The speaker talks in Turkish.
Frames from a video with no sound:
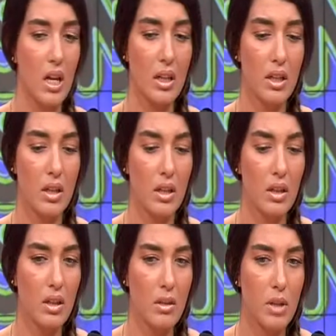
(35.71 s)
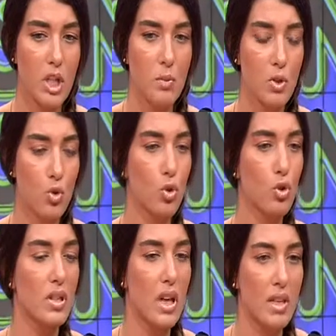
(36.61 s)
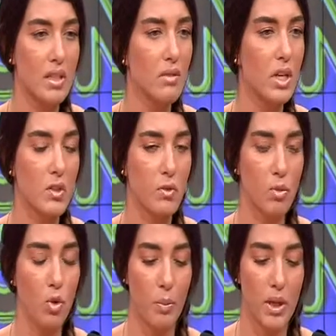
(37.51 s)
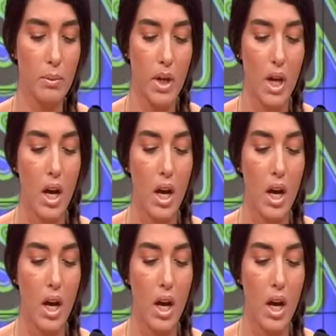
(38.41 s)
Ee, hiçbir çünkü siyasi vasfım yok benim.